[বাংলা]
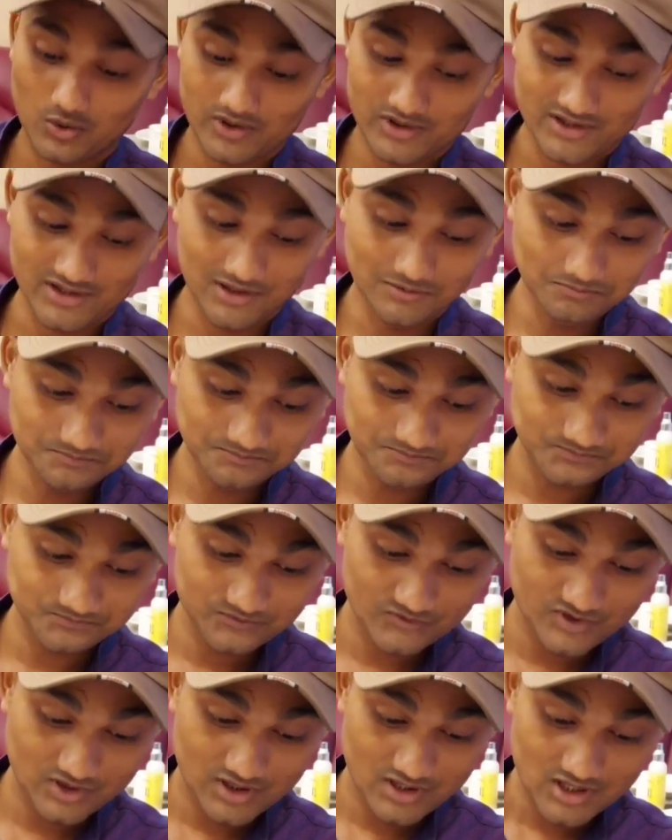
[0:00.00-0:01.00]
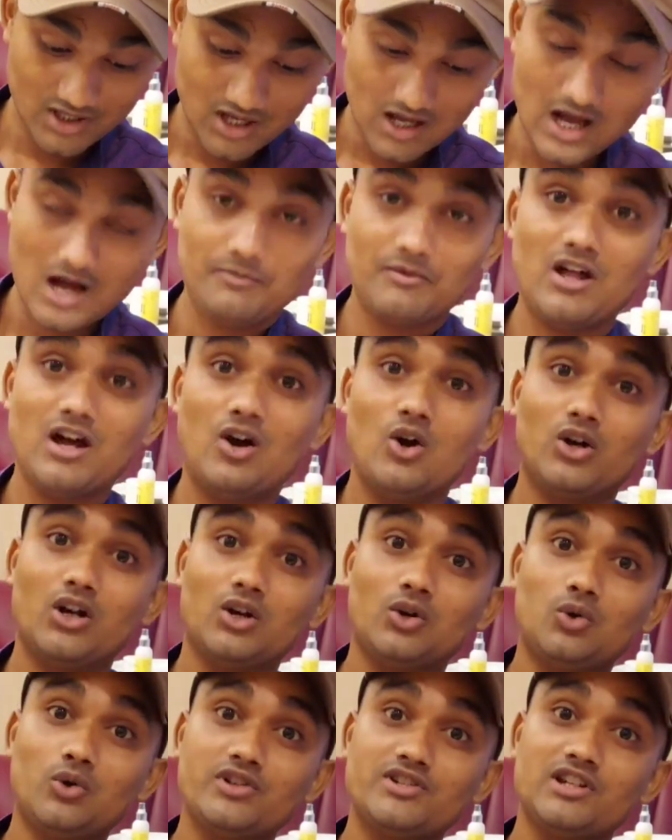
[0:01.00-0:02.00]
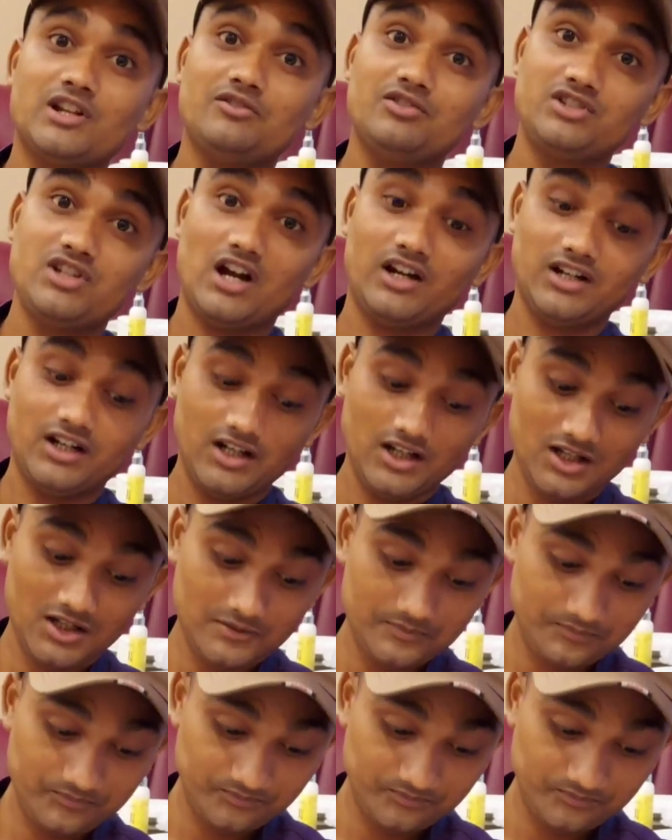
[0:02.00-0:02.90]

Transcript: করেছিলাম আমরা অর্ডার করেছিলাম স্টার্টারে